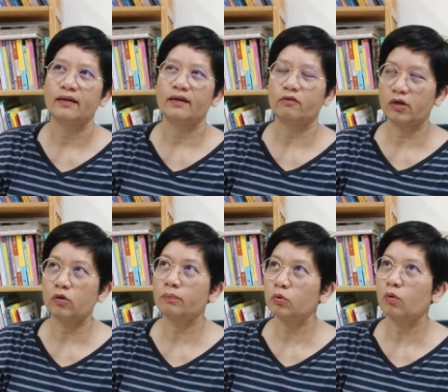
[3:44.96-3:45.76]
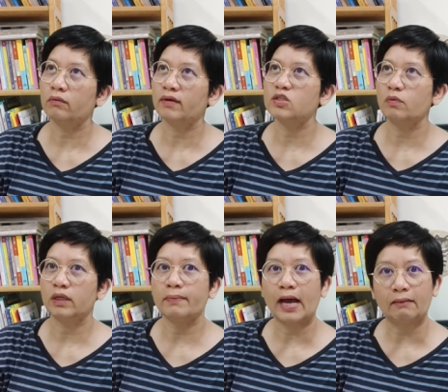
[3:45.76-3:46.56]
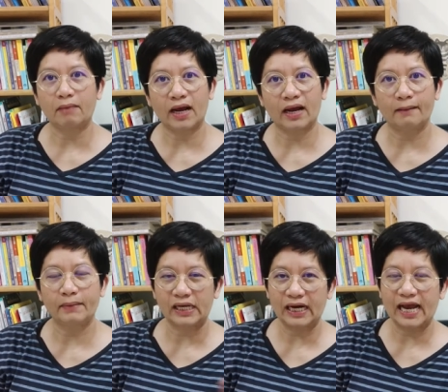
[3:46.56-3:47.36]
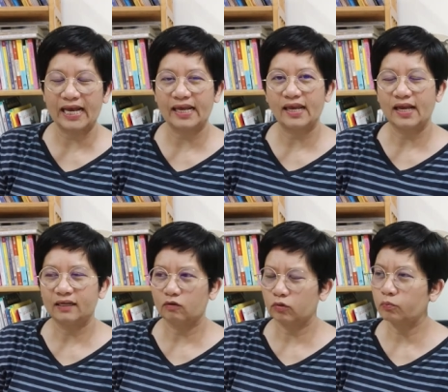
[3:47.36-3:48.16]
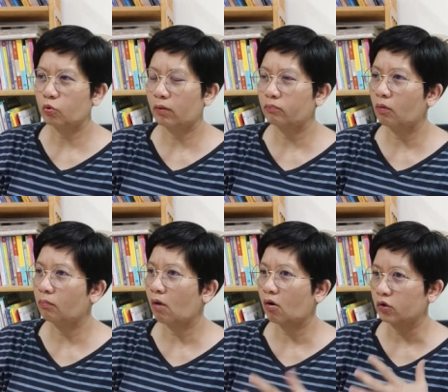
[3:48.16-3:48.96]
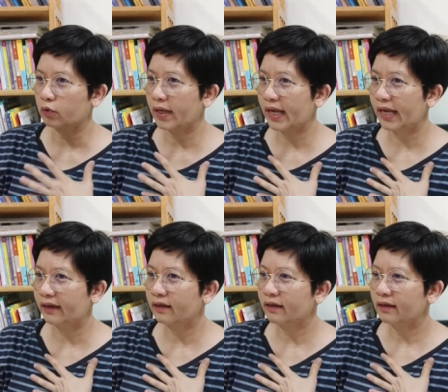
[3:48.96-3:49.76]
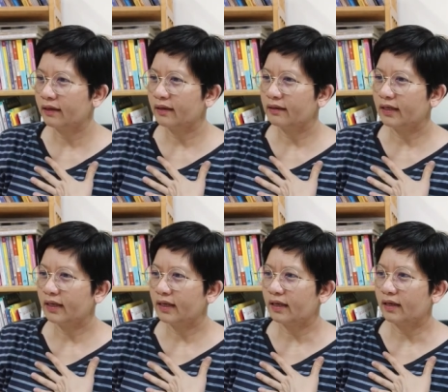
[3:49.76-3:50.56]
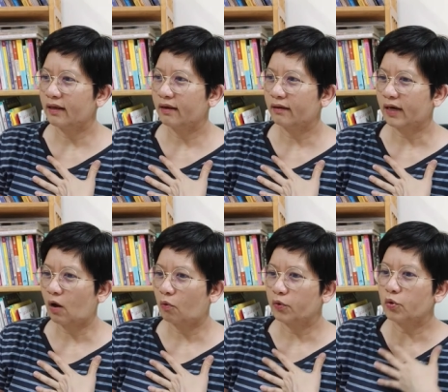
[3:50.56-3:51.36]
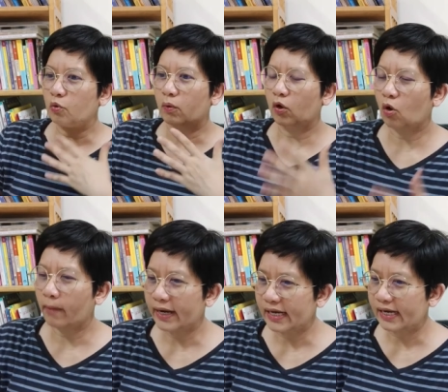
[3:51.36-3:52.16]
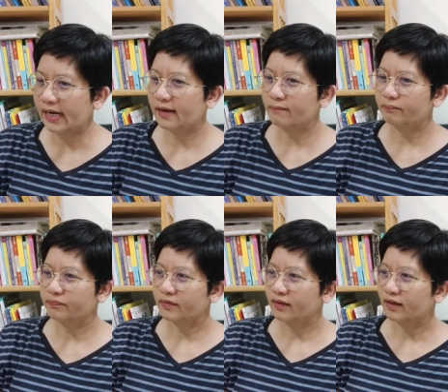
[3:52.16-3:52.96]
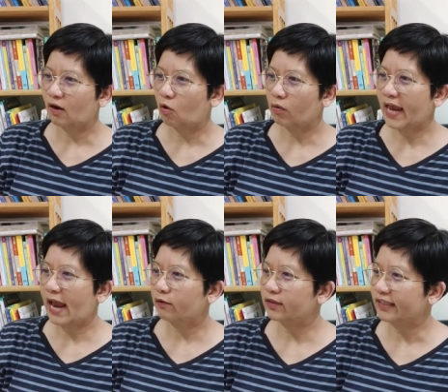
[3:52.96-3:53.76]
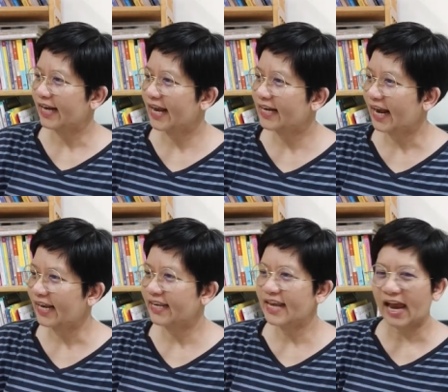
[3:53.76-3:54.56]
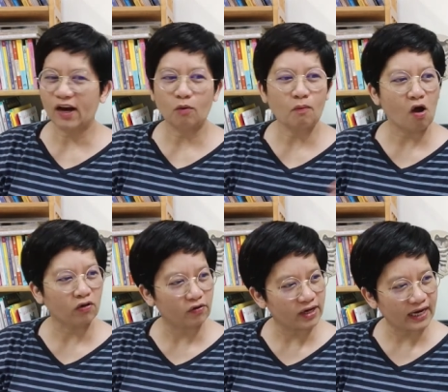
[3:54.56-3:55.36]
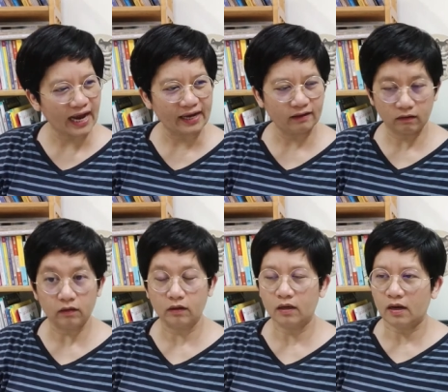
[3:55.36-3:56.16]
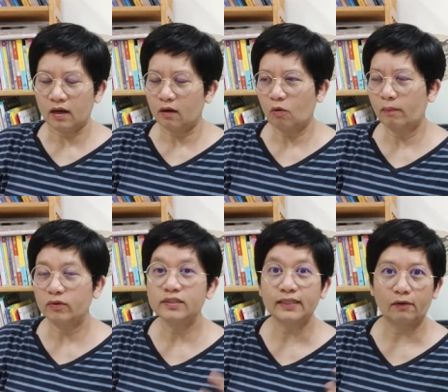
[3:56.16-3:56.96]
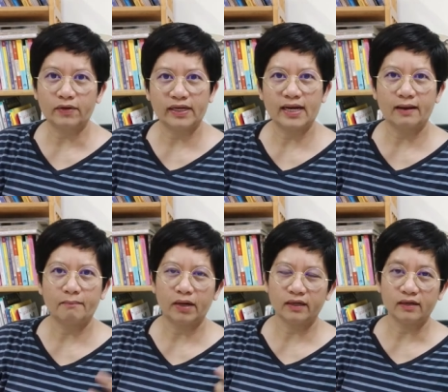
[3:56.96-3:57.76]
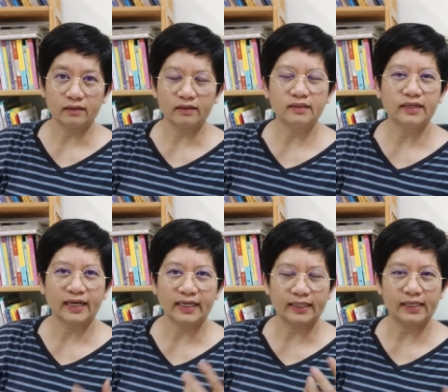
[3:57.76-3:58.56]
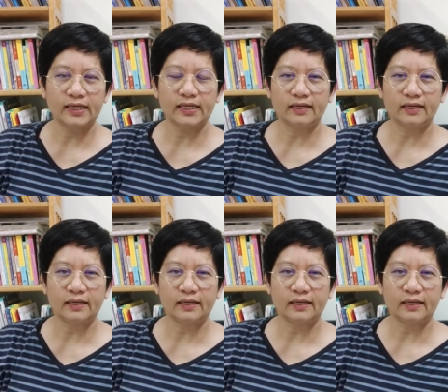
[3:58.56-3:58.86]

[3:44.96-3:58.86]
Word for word: เราได้ทบทวนว่าชีวิตที่ผ่านมาเป็นยังไงเราทบทวนมุมมองของตัวเอง ที่เราอยู่บนโลกใบนี้ เราแคร์คนอื่นแค่ไหน อยากให้เขามองเรายังไงเออ ความรู้สึกเหล่านี้เนี่ยมันเกิดขึ้นในขณะที่